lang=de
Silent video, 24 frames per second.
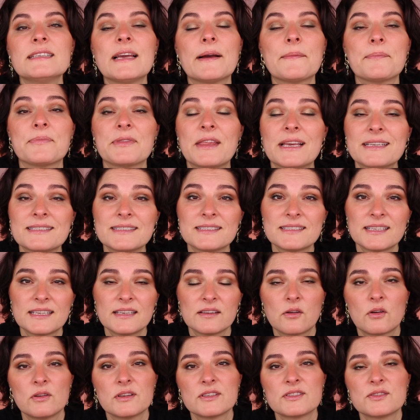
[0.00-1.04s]
ja, das ist
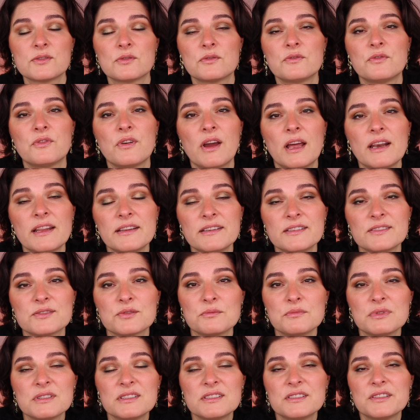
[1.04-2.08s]
eine Kollektion für alle, die so
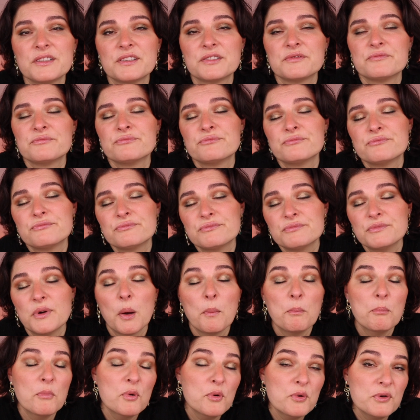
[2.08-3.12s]
ein bisschen
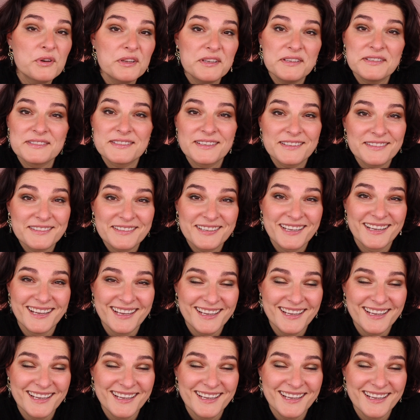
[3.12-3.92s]
moody sind.